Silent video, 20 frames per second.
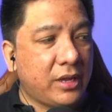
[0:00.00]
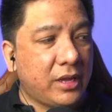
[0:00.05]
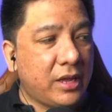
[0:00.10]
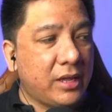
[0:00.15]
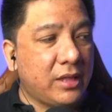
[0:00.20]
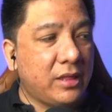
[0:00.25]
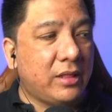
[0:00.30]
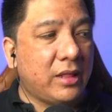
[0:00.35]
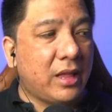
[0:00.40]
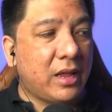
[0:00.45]

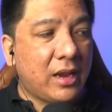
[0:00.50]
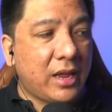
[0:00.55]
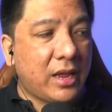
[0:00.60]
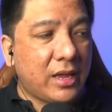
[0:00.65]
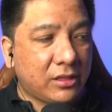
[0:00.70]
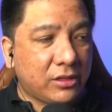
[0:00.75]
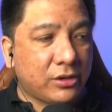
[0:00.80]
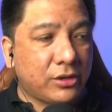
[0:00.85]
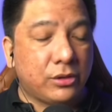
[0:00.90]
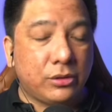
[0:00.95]
in the
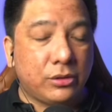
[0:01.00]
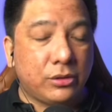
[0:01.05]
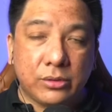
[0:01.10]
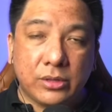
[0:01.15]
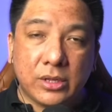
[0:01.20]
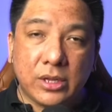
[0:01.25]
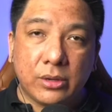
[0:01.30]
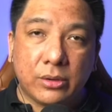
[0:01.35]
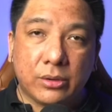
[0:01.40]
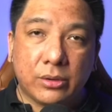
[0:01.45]
letter to
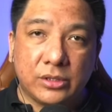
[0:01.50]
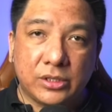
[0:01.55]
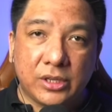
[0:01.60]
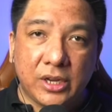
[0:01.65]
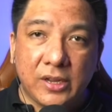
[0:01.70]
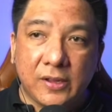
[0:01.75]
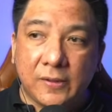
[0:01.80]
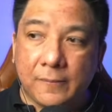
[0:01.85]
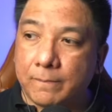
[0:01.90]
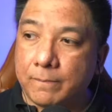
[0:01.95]

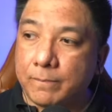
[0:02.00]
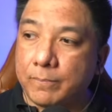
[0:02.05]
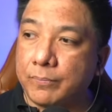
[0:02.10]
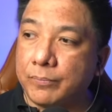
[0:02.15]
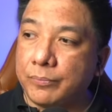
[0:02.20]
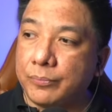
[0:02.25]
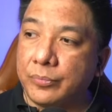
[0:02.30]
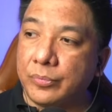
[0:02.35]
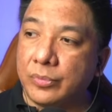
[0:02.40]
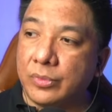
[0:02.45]
DOJ.
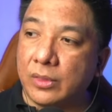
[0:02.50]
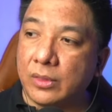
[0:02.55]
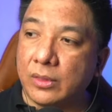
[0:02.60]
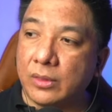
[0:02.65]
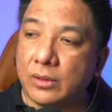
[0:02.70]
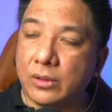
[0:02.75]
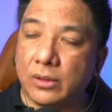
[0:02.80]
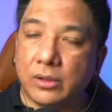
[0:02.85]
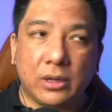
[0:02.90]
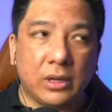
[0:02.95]

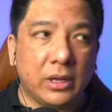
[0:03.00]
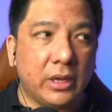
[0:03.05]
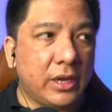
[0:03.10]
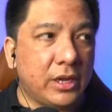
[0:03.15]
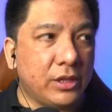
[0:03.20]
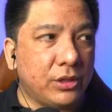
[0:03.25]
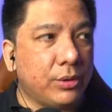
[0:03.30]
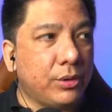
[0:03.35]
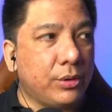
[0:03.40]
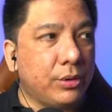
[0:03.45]
Okay,
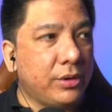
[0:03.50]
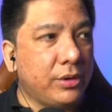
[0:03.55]
ito yung